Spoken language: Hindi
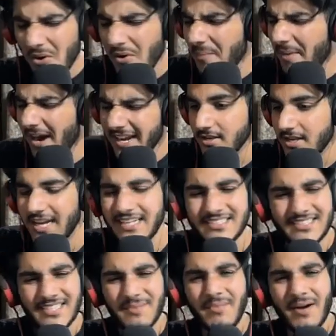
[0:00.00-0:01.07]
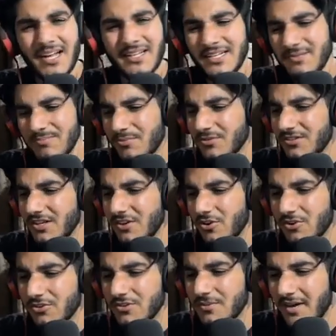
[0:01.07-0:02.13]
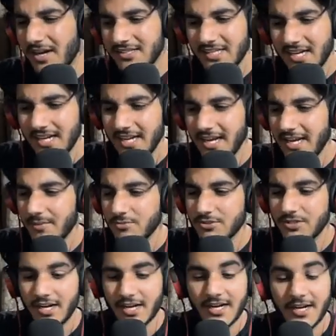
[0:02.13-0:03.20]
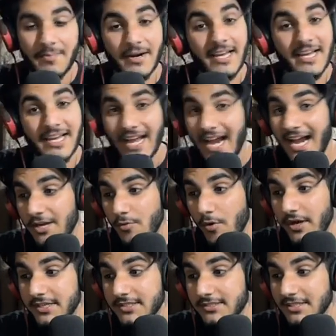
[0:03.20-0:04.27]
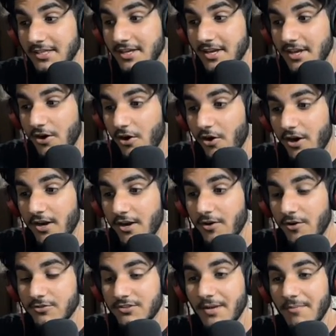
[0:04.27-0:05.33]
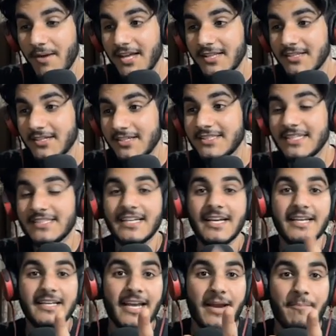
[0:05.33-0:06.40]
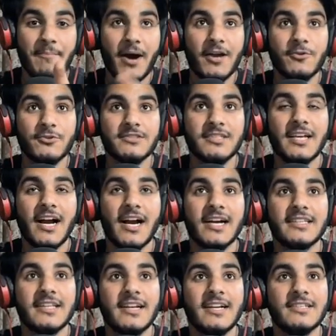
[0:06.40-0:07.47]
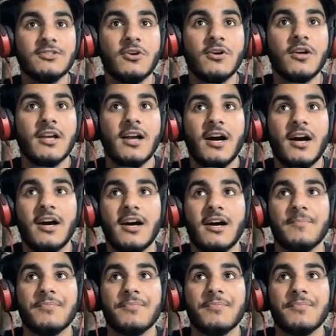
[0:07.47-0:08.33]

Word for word: भाई इनसे बात इन पुसी लोगों से बात करने के लिए मुझे रखनी पड़ी कैट वॉइस और उसके बाद जैसे ये बार उससे ही आ गया था ना जो आ,